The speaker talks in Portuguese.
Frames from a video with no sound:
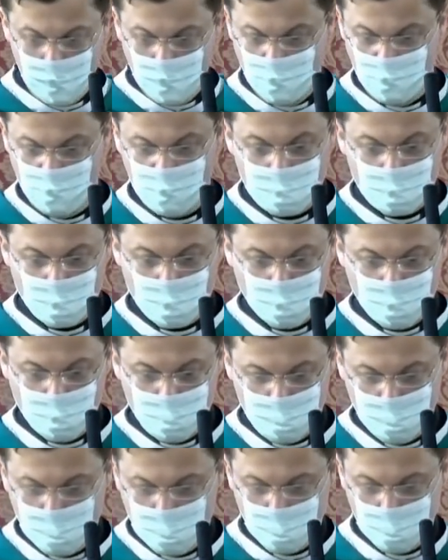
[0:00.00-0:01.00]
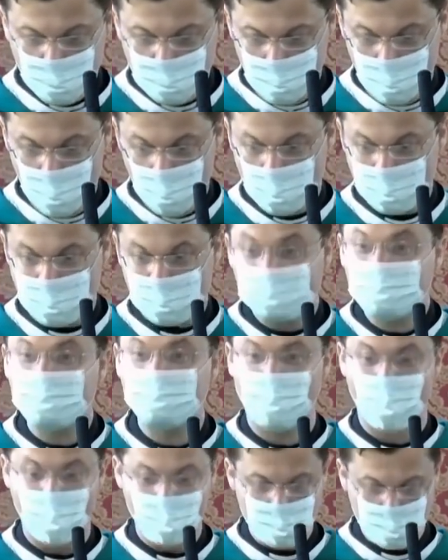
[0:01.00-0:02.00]
Digo do fundo do meu
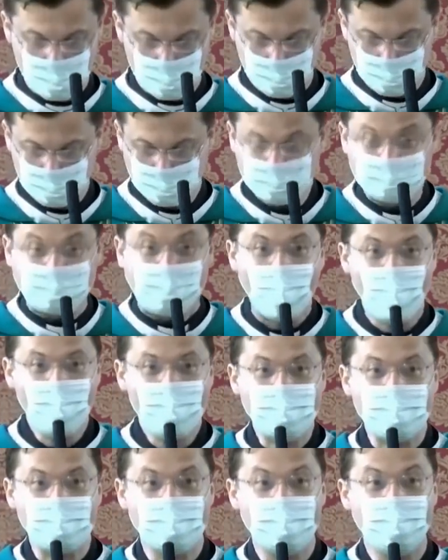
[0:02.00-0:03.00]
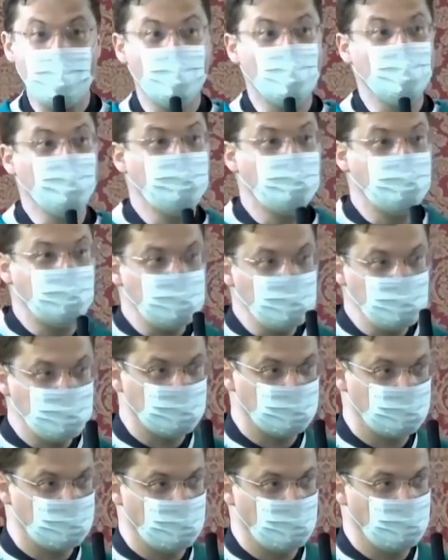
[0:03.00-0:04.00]
coração: eu não
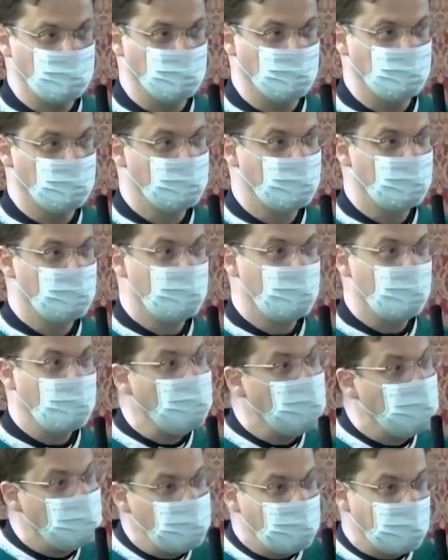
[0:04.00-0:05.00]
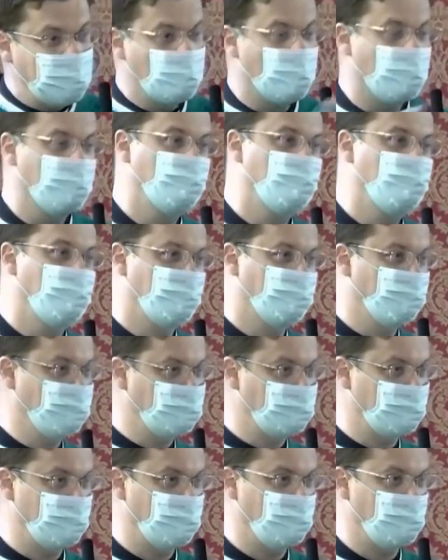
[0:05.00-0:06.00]
sou melhor do que
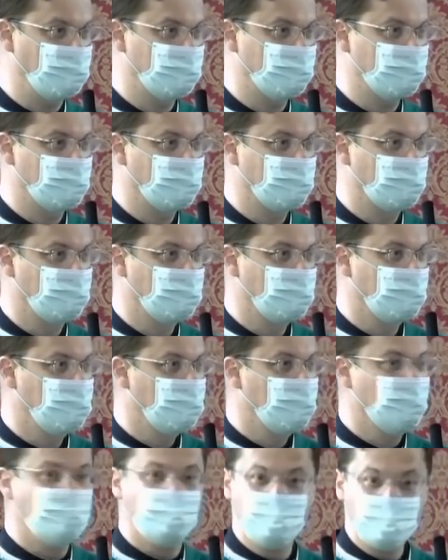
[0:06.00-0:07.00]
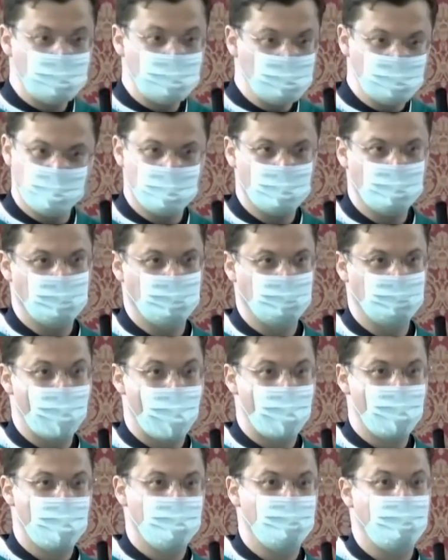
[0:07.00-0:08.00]
vocês. Não sou,
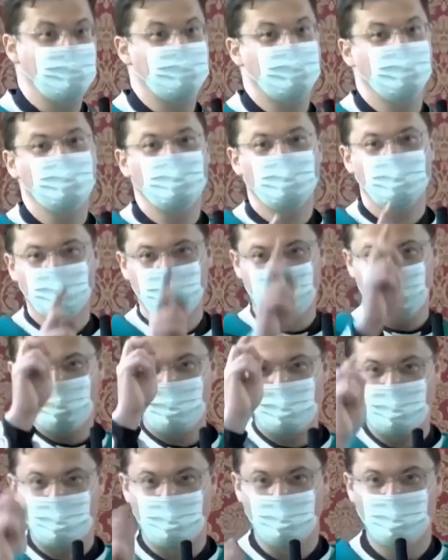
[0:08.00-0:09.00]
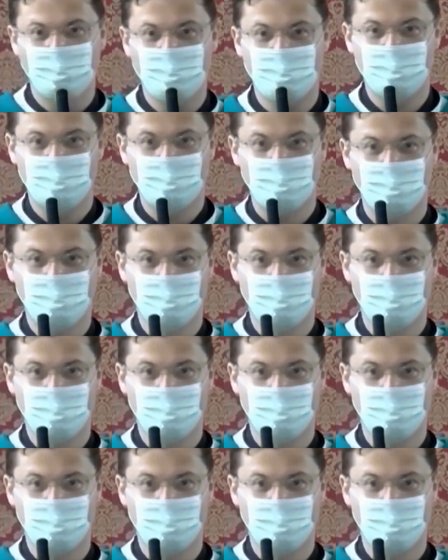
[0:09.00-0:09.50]
mas eu sou diferente.